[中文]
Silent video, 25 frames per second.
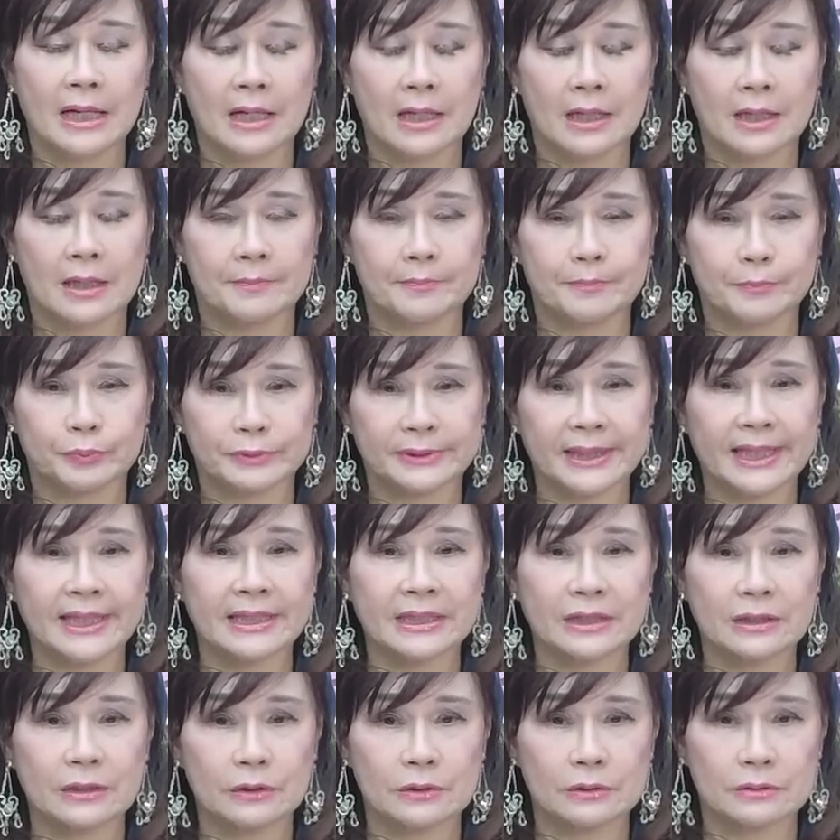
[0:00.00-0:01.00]
啊，不太
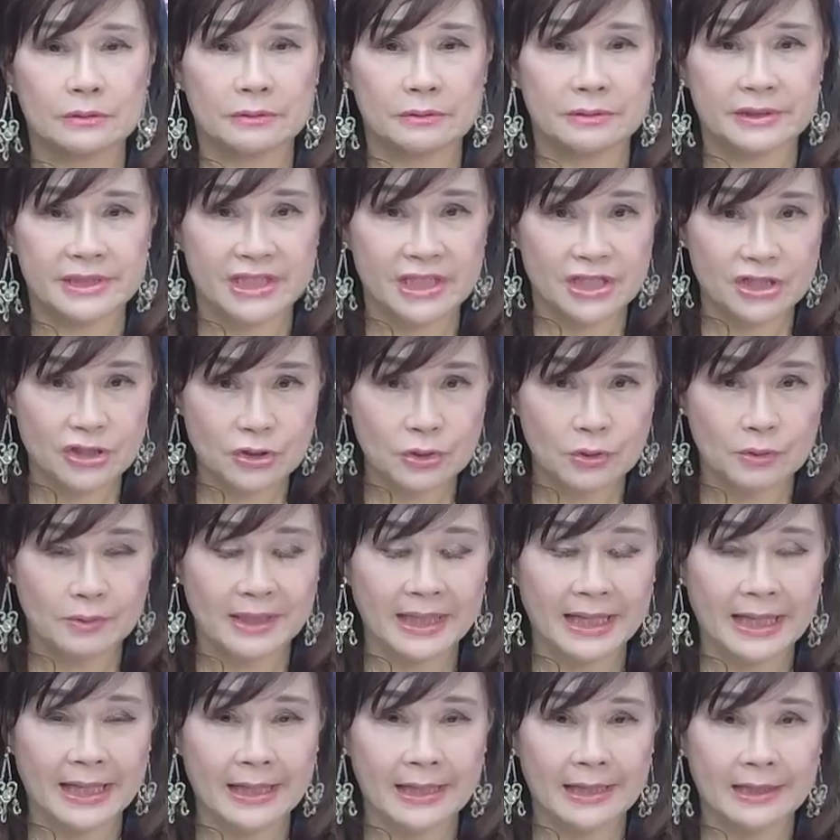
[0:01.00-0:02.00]
能够接受
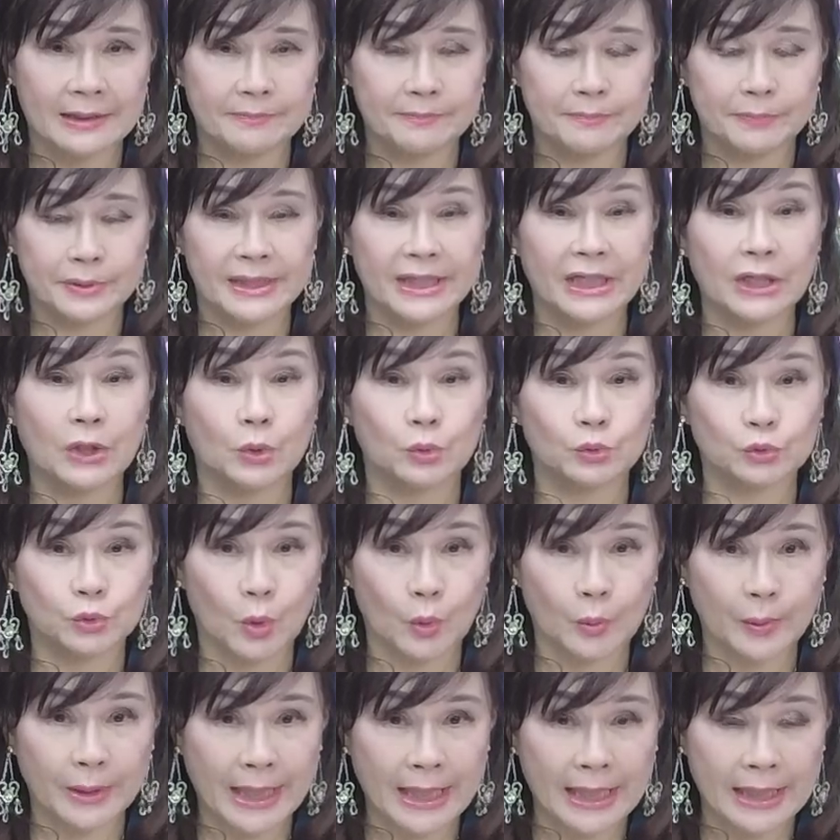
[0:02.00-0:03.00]
啦，不能苟
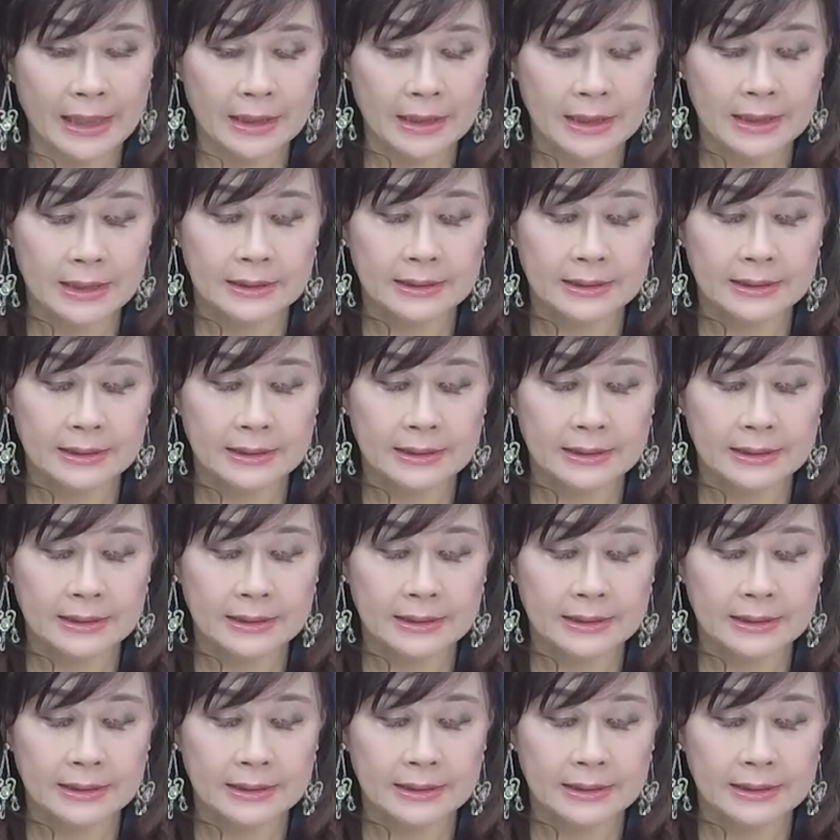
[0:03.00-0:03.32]
同啦。